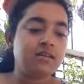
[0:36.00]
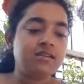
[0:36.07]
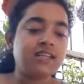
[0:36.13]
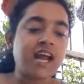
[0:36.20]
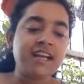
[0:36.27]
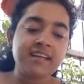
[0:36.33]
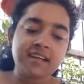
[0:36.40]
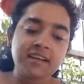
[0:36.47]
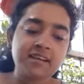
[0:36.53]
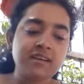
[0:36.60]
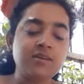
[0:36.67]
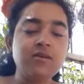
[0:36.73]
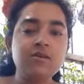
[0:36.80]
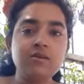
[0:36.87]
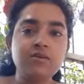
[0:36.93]
টাইটেলটি
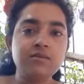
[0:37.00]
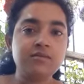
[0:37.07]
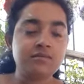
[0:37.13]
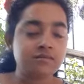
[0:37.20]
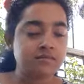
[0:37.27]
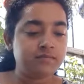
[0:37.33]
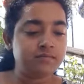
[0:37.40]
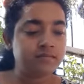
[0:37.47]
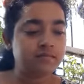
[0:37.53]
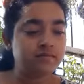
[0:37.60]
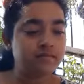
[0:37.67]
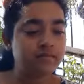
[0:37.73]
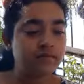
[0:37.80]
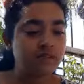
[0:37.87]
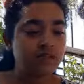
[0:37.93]
হলো
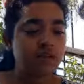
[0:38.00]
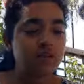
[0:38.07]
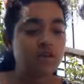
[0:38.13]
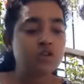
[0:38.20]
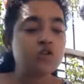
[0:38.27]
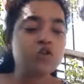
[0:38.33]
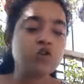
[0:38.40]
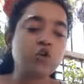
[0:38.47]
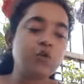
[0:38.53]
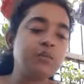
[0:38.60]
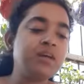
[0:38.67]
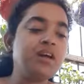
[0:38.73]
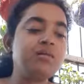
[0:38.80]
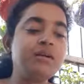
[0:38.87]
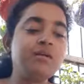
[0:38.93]

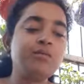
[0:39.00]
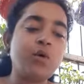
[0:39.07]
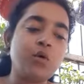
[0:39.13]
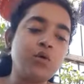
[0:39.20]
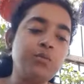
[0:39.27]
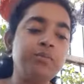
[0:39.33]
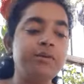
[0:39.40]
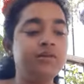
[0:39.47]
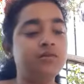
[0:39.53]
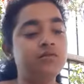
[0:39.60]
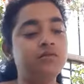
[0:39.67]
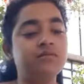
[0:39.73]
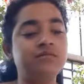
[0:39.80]
ছবি আমার বড় প্রিয়